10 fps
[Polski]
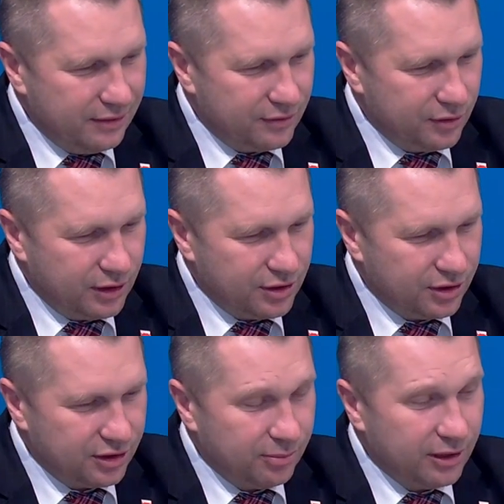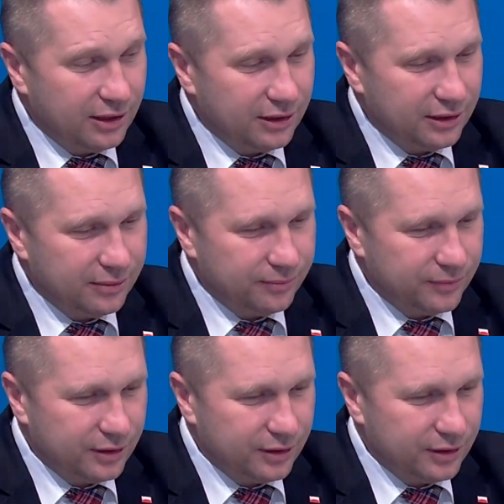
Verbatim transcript: e, wczorajsze zebranie